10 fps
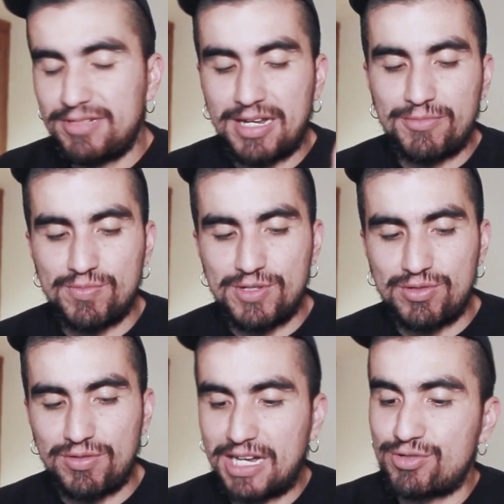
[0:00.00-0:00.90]
ya hemos
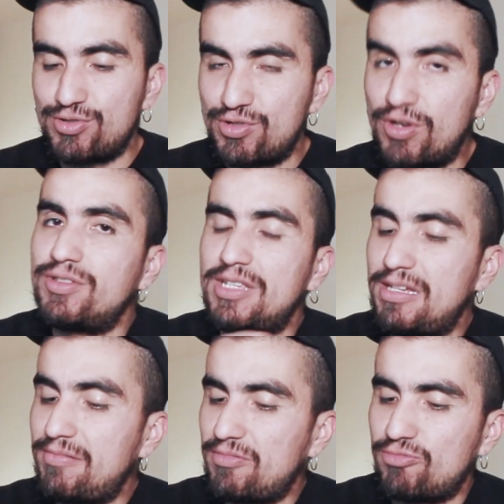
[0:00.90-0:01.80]
visto casos
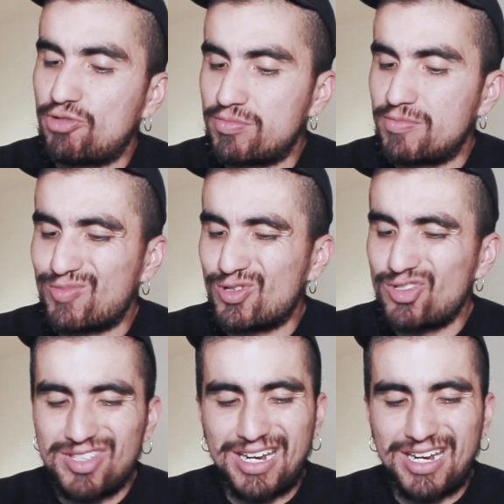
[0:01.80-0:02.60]
donde los mismos